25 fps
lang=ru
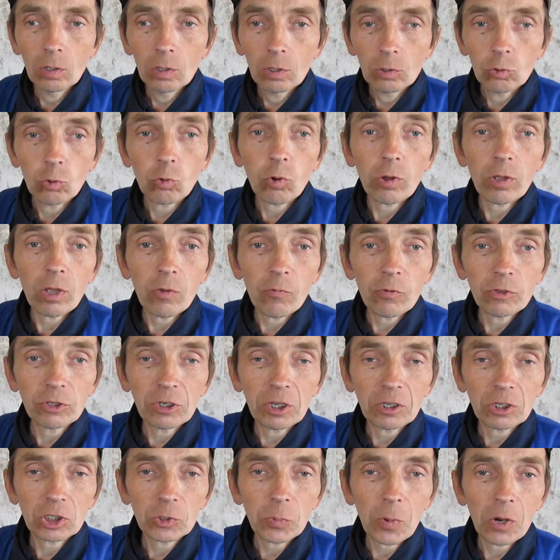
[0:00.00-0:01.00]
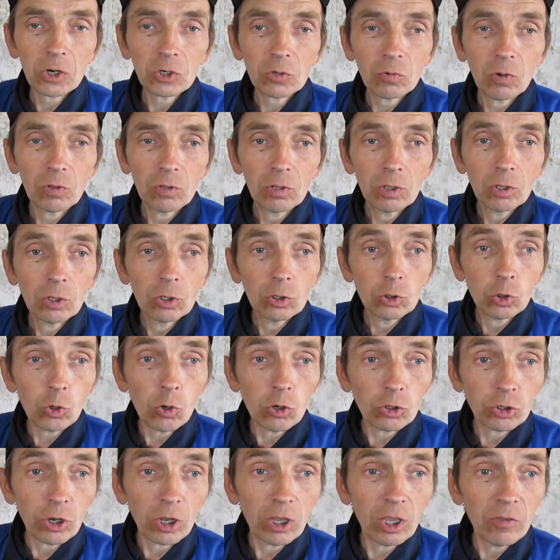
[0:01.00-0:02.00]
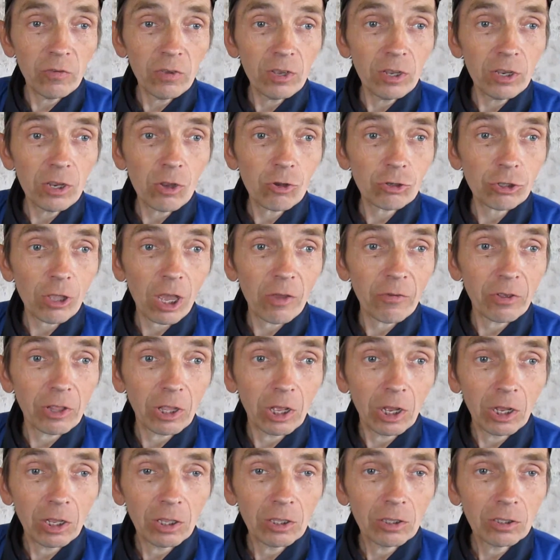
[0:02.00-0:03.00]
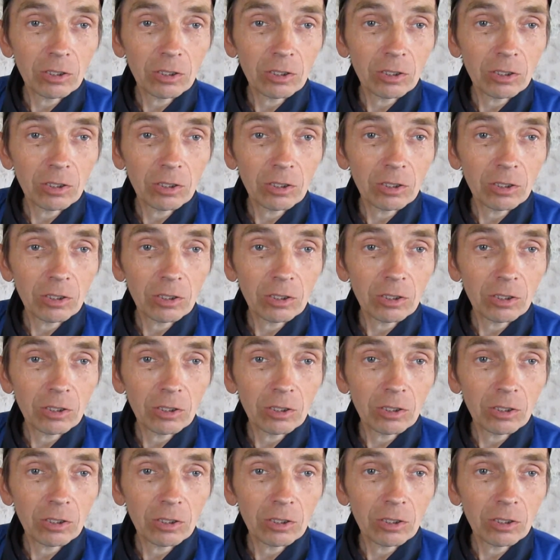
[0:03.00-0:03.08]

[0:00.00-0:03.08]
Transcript: Другая официантка спрашивает, что, чаевые не оставила?